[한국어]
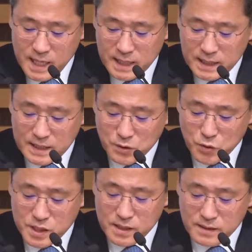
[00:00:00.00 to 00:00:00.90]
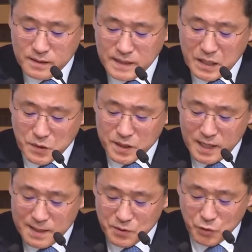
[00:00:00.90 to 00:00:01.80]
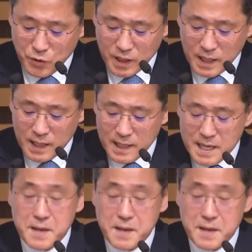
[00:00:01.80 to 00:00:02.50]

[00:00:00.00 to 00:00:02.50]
그 소식을 들은 예루살렘 교회가